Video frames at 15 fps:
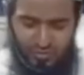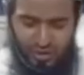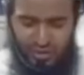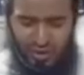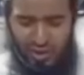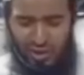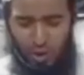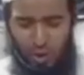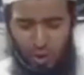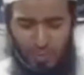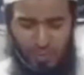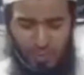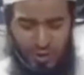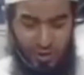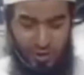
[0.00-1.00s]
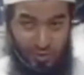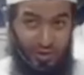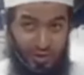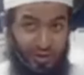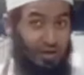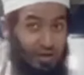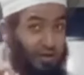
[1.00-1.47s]
তাহলে ক্ষমা পেয়ে যাবে
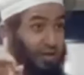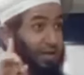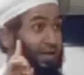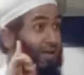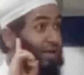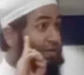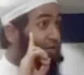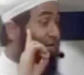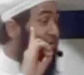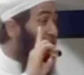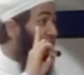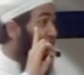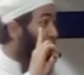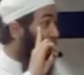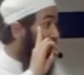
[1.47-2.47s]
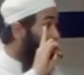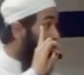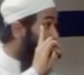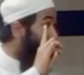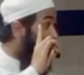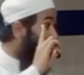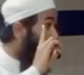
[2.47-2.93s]
অ্যান্ড দেন তিনি ওদেরকে কিছু